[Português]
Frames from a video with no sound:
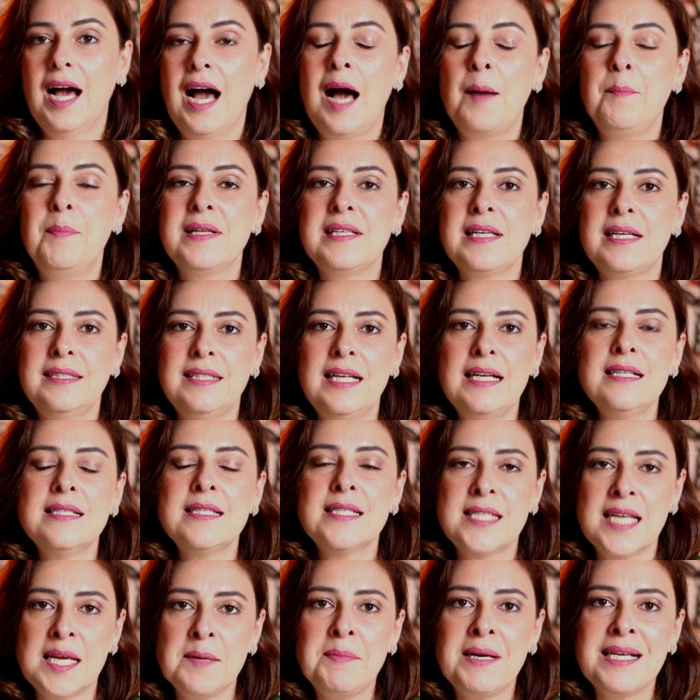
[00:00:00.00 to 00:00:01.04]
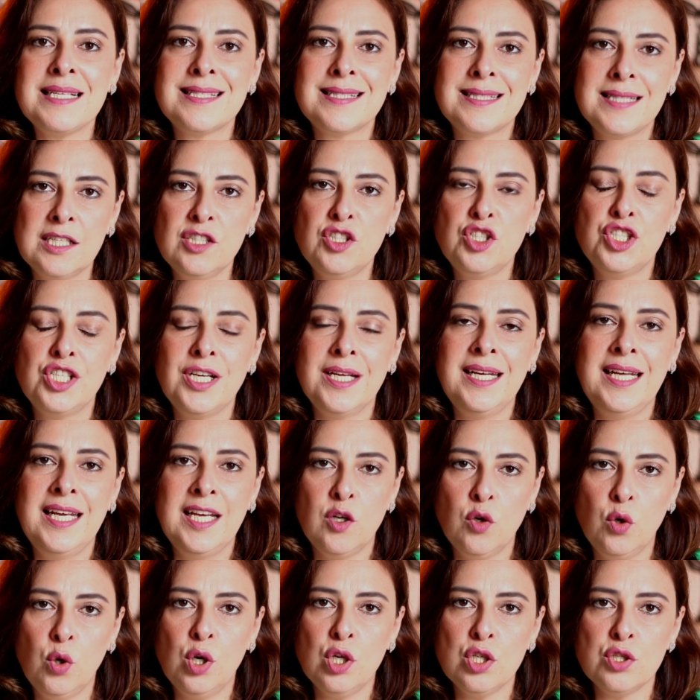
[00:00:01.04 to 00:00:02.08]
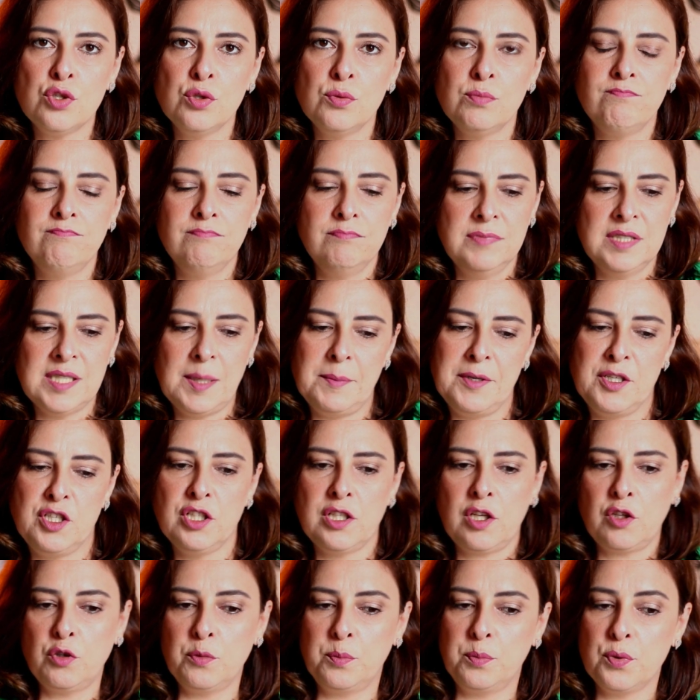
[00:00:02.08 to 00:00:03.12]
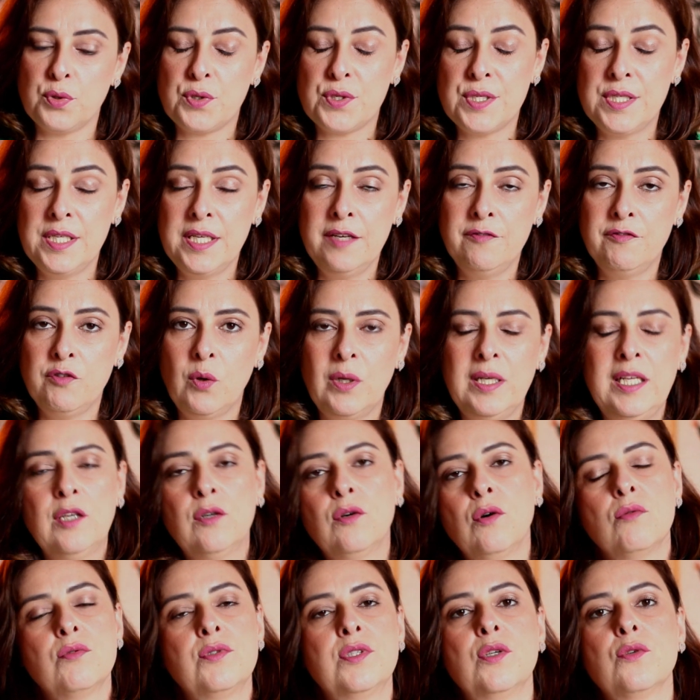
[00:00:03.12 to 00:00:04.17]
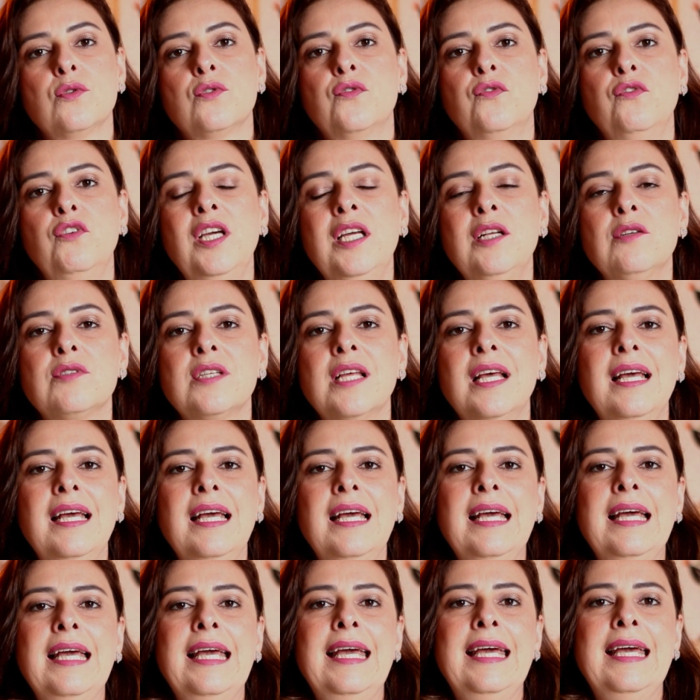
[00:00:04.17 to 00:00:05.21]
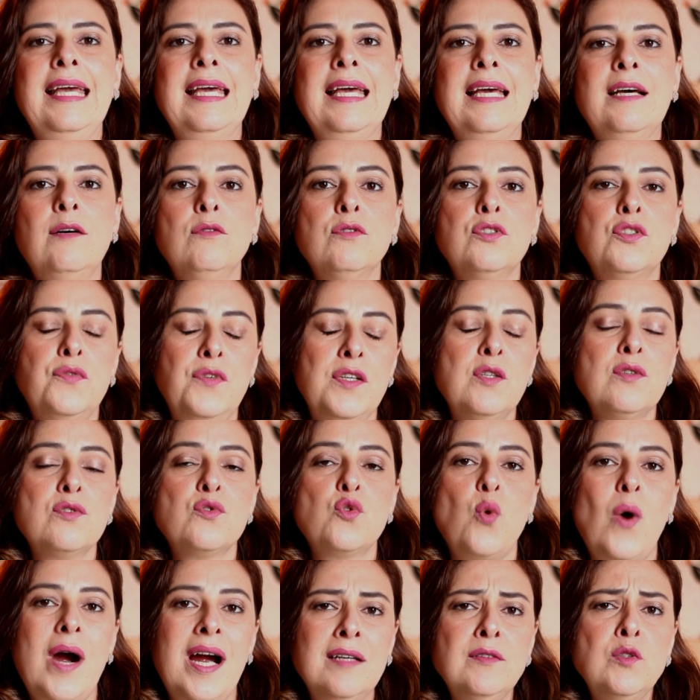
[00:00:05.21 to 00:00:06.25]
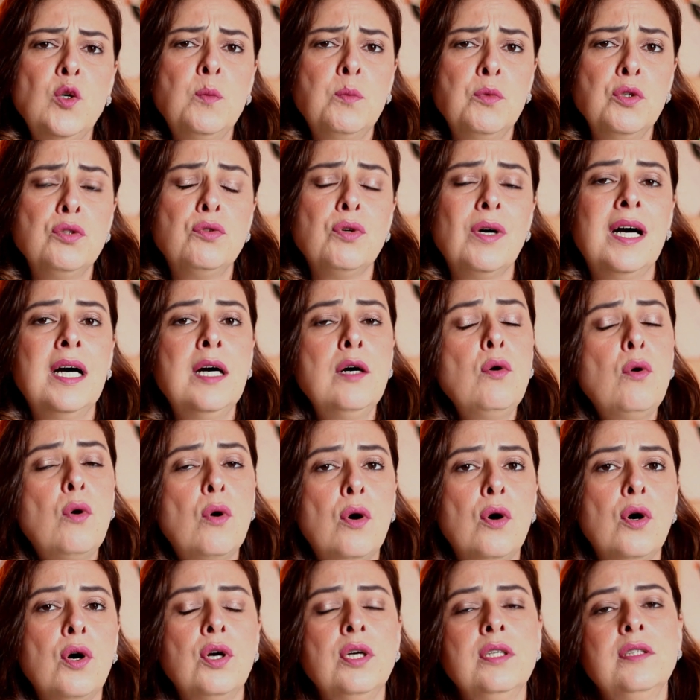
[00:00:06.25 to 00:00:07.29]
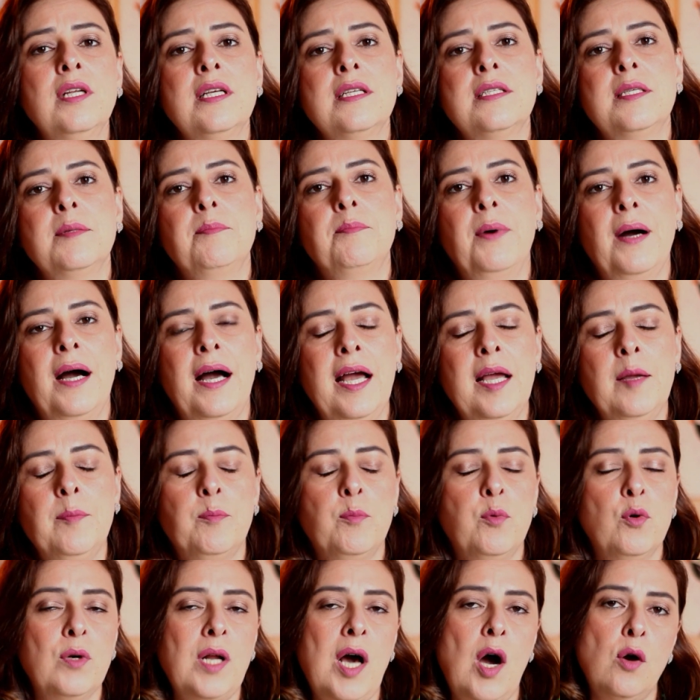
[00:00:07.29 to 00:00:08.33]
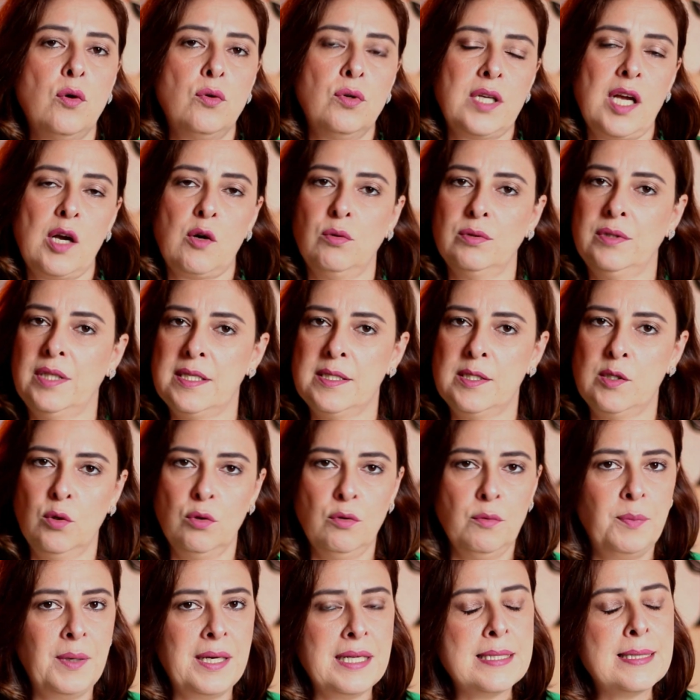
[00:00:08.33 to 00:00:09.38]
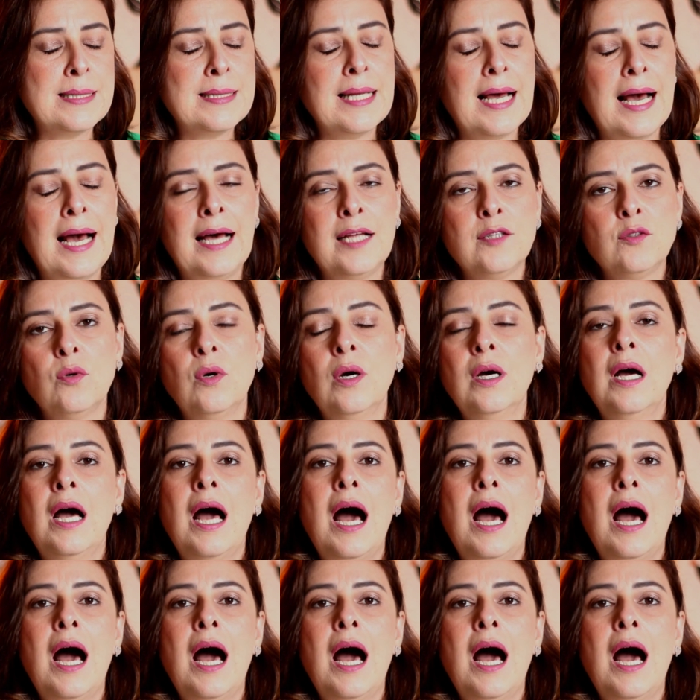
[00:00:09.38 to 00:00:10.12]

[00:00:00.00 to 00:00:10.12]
Apesar dele ser bastante generoso na medida do possível ali com seus filhos, eh, os filhos guardam muito rancor desse pai por algo que aconteceu no passado.